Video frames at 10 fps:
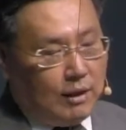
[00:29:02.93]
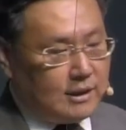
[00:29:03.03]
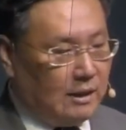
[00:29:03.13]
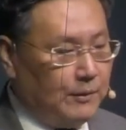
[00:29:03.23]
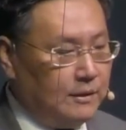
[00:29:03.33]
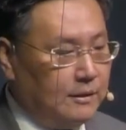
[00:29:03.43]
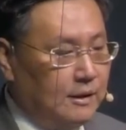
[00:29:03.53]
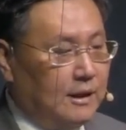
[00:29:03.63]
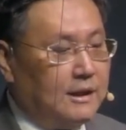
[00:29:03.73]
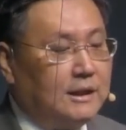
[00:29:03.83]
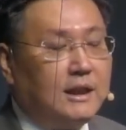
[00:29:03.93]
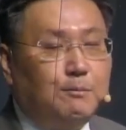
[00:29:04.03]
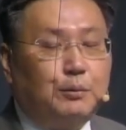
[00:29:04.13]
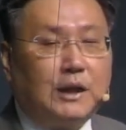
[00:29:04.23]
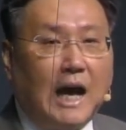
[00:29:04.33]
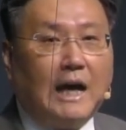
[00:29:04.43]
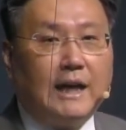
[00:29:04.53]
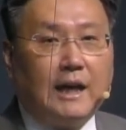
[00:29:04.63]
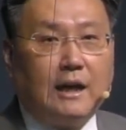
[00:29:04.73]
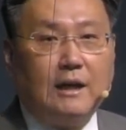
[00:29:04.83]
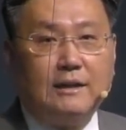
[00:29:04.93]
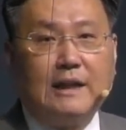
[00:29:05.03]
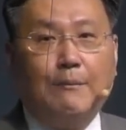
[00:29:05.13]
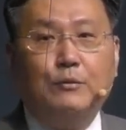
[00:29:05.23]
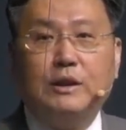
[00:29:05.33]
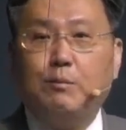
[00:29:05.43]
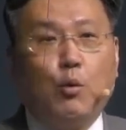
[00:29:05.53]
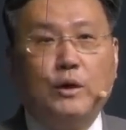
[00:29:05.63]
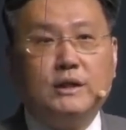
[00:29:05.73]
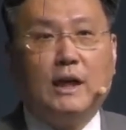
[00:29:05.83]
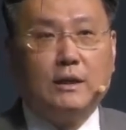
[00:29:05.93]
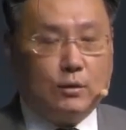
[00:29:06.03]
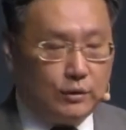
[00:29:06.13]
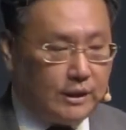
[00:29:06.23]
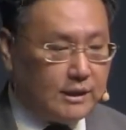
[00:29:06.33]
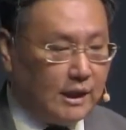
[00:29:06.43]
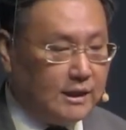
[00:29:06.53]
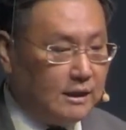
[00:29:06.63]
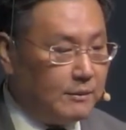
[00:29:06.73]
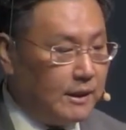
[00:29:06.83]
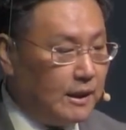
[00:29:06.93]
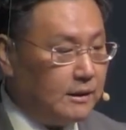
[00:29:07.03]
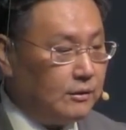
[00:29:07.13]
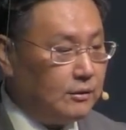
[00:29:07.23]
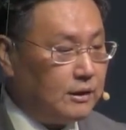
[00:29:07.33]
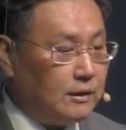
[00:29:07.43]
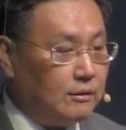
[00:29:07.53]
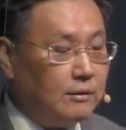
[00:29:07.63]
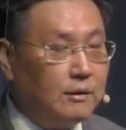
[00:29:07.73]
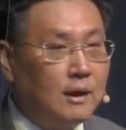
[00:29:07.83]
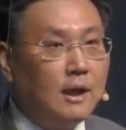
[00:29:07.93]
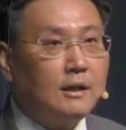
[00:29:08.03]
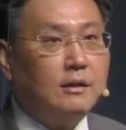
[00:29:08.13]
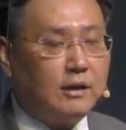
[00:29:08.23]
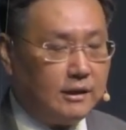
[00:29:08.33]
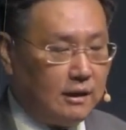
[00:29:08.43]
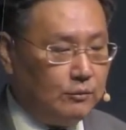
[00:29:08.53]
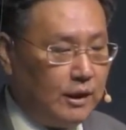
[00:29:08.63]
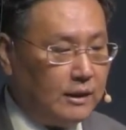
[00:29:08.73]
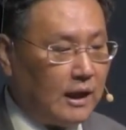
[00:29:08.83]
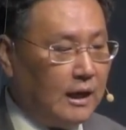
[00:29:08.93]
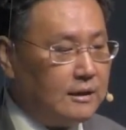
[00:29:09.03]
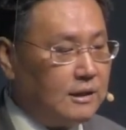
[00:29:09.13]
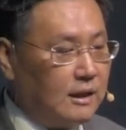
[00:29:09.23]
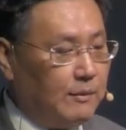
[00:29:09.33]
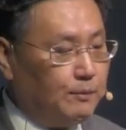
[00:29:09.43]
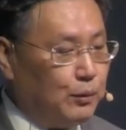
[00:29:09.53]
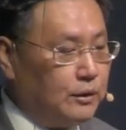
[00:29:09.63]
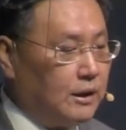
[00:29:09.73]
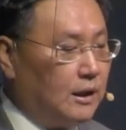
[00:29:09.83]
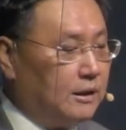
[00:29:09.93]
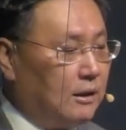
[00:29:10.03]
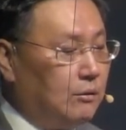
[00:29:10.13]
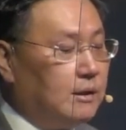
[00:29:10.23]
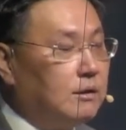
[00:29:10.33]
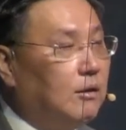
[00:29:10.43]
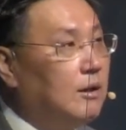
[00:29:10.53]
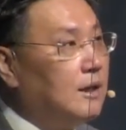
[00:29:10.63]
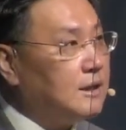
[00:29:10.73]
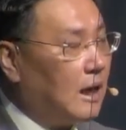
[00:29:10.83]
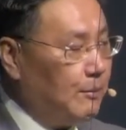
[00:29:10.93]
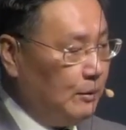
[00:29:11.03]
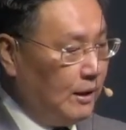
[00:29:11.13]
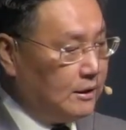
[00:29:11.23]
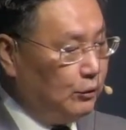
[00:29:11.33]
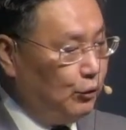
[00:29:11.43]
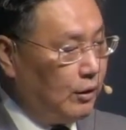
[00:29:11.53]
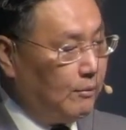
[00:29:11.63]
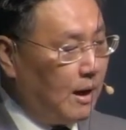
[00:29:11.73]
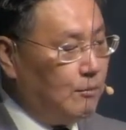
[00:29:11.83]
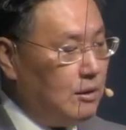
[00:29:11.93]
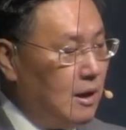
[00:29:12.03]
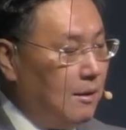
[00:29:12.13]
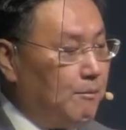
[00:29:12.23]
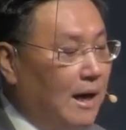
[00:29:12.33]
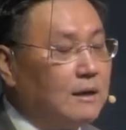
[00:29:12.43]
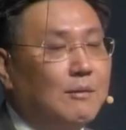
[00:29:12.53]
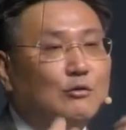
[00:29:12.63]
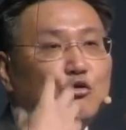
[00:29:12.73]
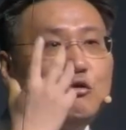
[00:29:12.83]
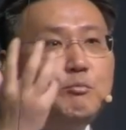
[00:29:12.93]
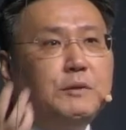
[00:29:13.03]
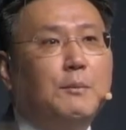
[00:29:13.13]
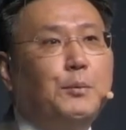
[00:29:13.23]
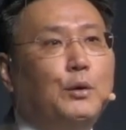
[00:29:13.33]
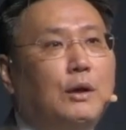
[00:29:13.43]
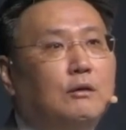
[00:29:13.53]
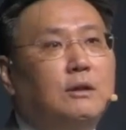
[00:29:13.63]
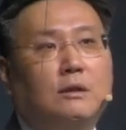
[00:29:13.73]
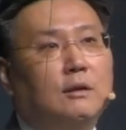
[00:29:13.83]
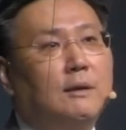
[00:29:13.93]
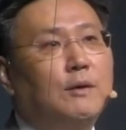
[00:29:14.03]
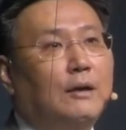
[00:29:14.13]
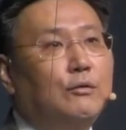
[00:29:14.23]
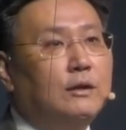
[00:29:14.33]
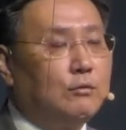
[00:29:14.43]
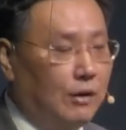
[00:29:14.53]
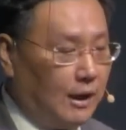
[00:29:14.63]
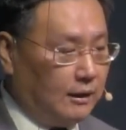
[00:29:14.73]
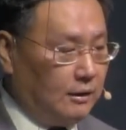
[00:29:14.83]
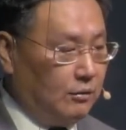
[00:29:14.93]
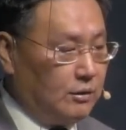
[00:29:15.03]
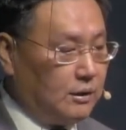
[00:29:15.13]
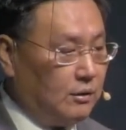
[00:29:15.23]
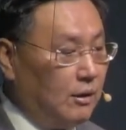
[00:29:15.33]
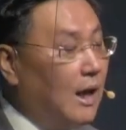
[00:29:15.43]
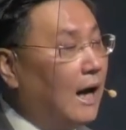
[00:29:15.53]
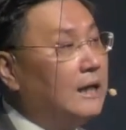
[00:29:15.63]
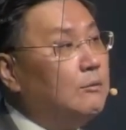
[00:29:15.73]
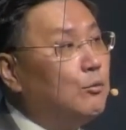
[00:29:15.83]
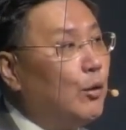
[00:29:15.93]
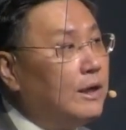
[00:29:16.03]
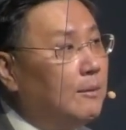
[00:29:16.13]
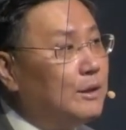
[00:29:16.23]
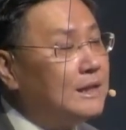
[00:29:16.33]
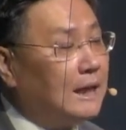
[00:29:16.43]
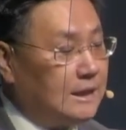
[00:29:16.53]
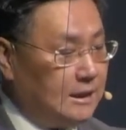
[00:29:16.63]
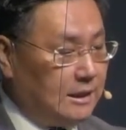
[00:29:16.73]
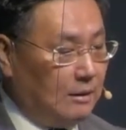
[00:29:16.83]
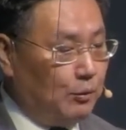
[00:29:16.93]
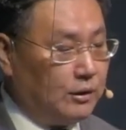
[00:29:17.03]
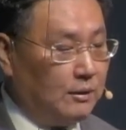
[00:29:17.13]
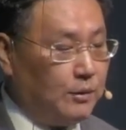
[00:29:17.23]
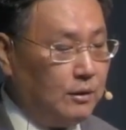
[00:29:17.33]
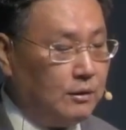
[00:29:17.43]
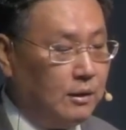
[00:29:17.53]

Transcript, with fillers: 자비는 이 깊은 안에 남들이 보이지 않는 곳에 자리 잡아야 하는 것이에요. 그렇기 때문에 다른 사람이 불쌍하다고 해서 자비와 긍휼의 마음을 말을 막 쉽게 표현하고 드러내면 안 되는 것과 같은 것이에요. 아니면 왜냐하면 자칫 잘못하면